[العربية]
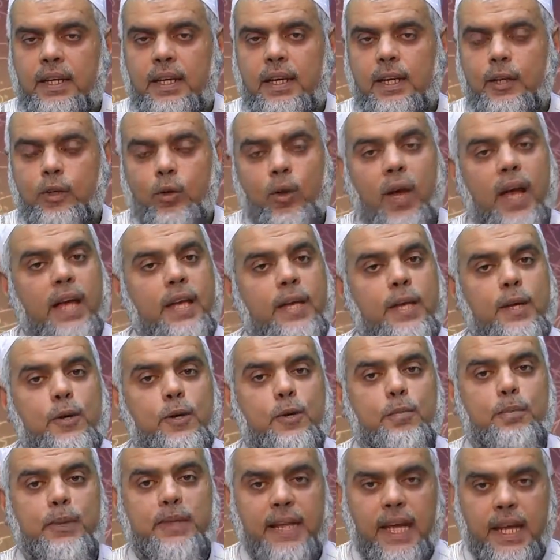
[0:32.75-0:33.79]

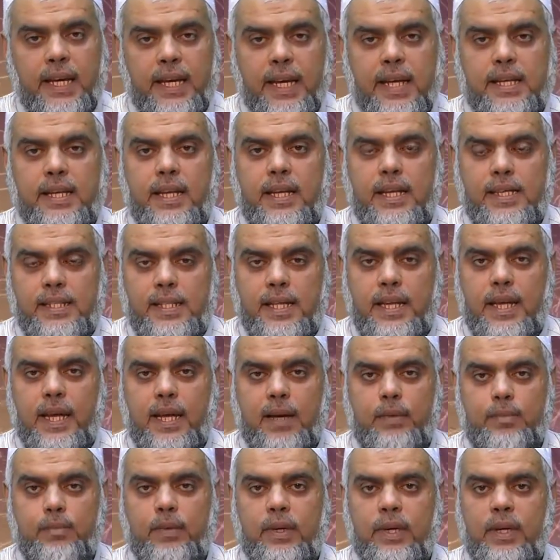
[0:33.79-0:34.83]
نحييكم بتحية
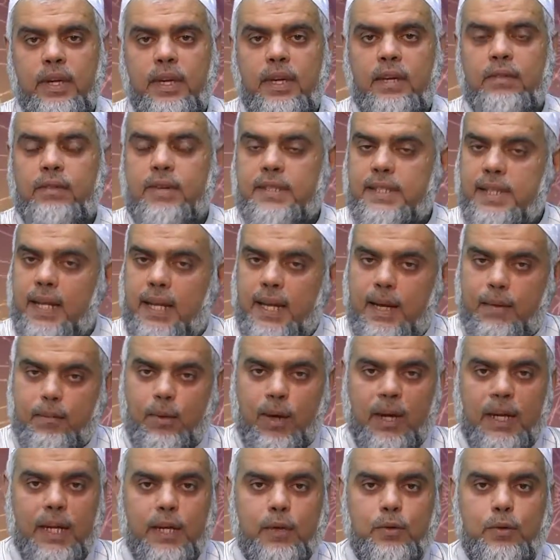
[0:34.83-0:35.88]
الإسلام فالسلام
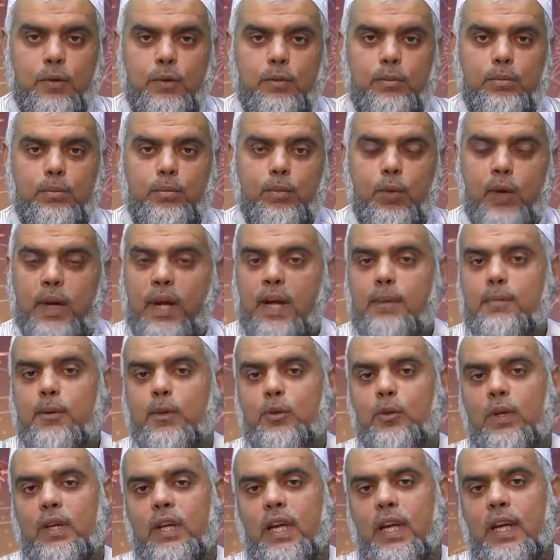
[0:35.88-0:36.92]
عليكم ورحمة
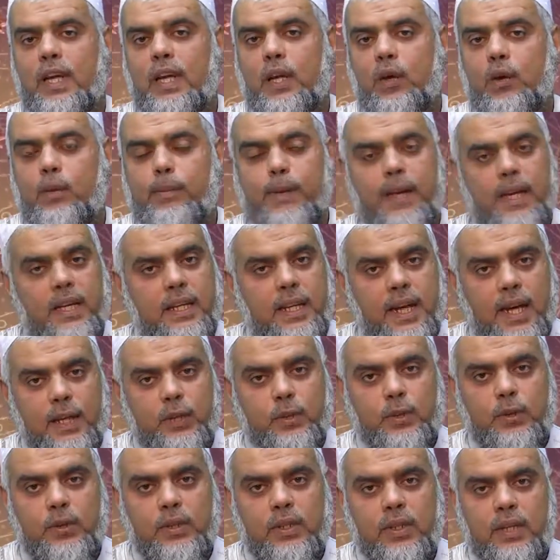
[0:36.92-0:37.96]
الله
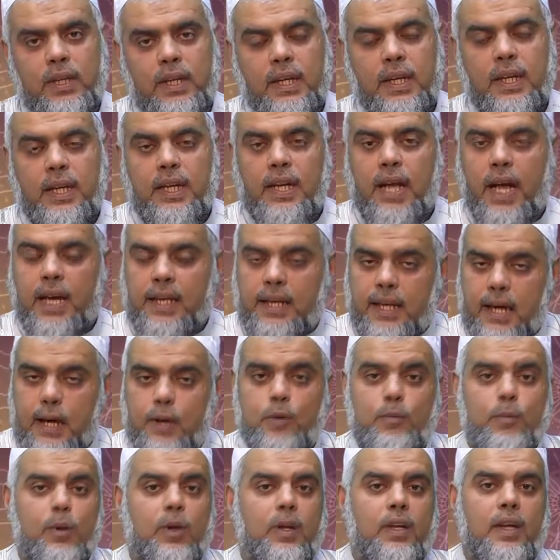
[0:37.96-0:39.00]
وبركاته
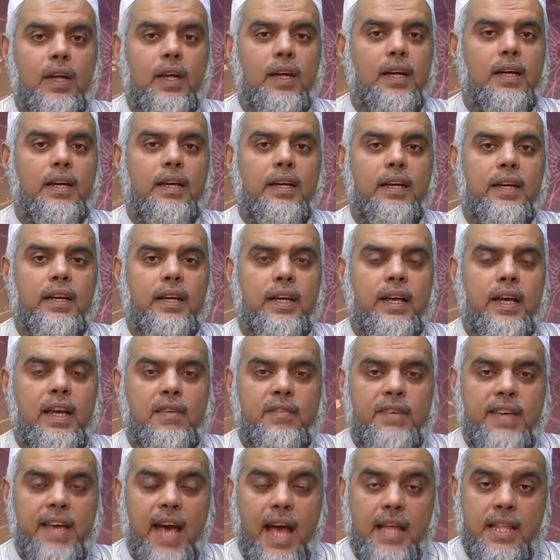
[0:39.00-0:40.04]
حياكم الله
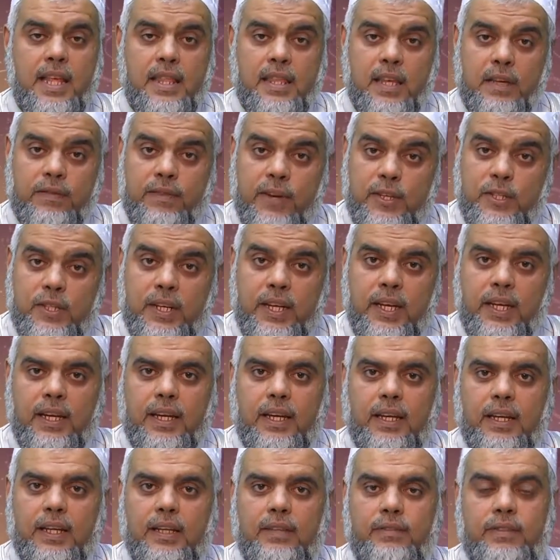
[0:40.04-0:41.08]
في حديث الفجر
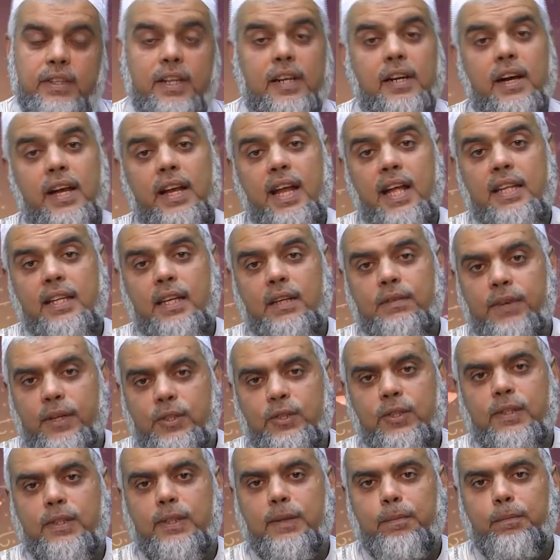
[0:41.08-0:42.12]
في قناة
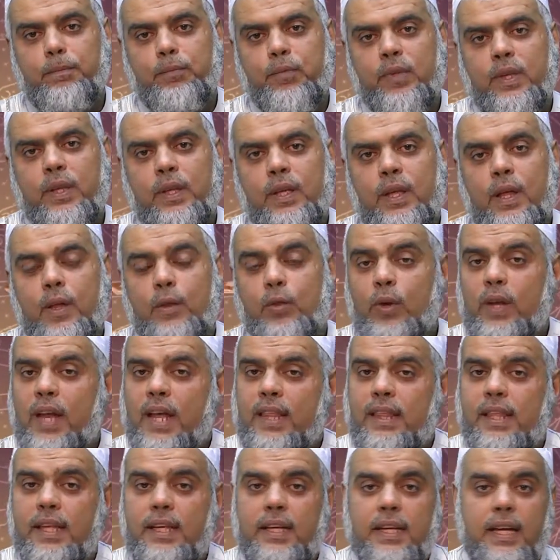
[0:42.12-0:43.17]
الفجر
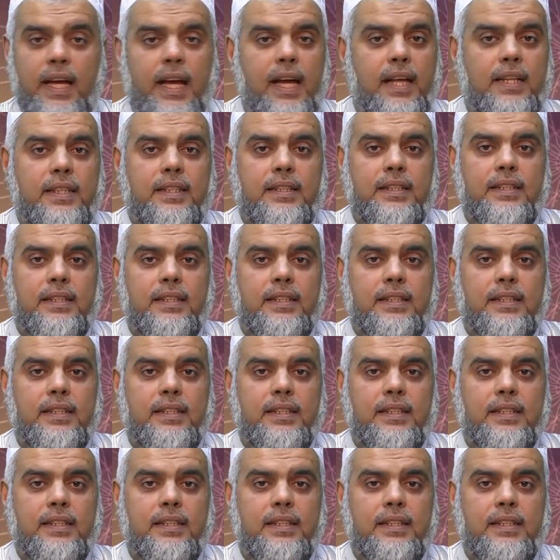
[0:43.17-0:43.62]
ثلاثيات